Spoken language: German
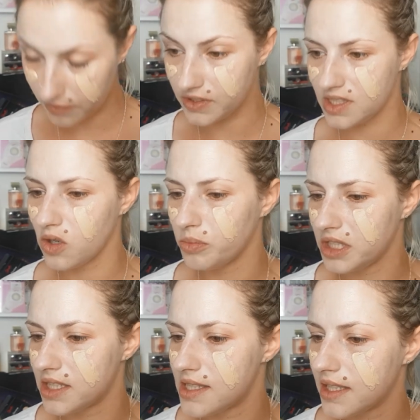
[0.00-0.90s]
hoffe, ich sau
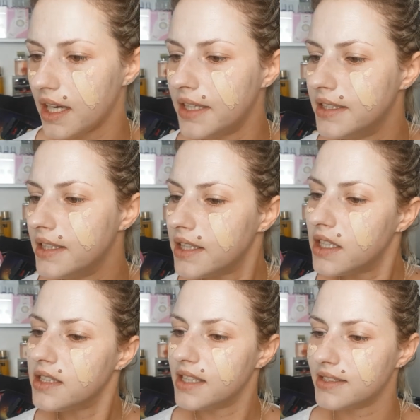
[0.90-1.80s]
mich jetzt nicht ein,
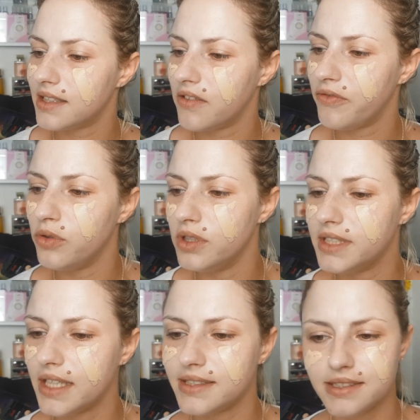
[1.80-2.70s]
das Gefühl,
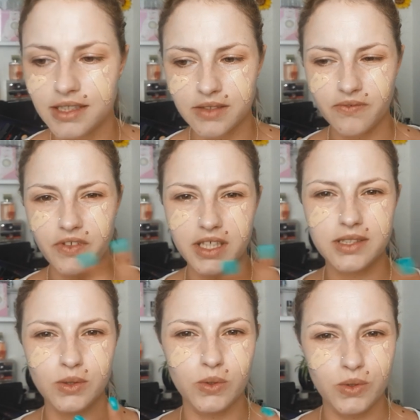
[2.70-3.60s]
dass irgendwie
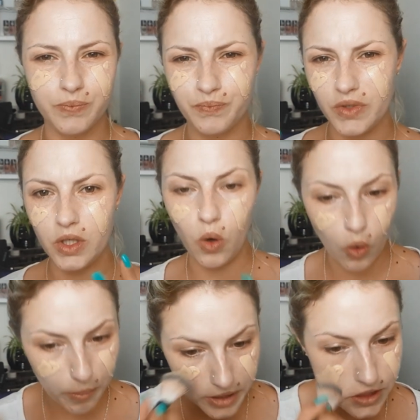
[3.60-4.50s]
so
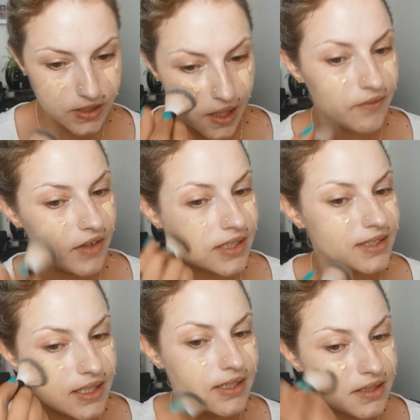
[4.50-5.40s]
komisch einfach
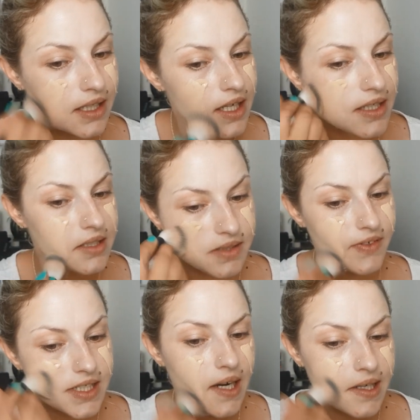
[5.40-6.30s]
sitzt. Das
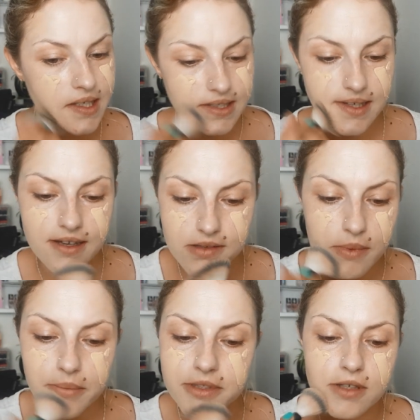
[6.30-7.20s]
verteile ich jetzt
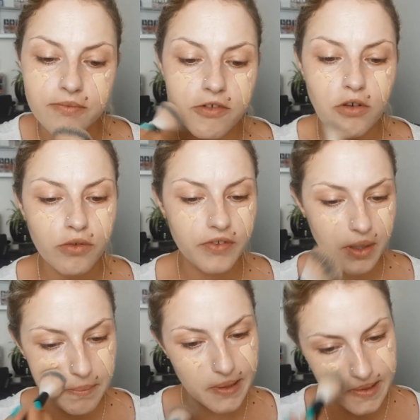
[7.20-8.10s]
erstmal mit so einem
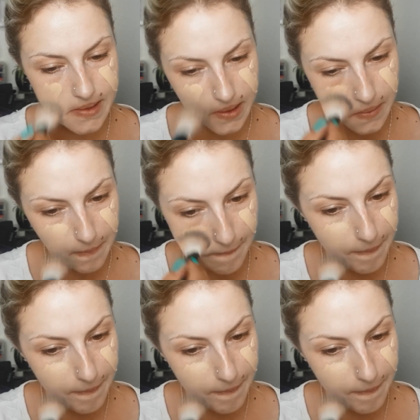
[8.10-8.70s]
fluffigen Pinsel.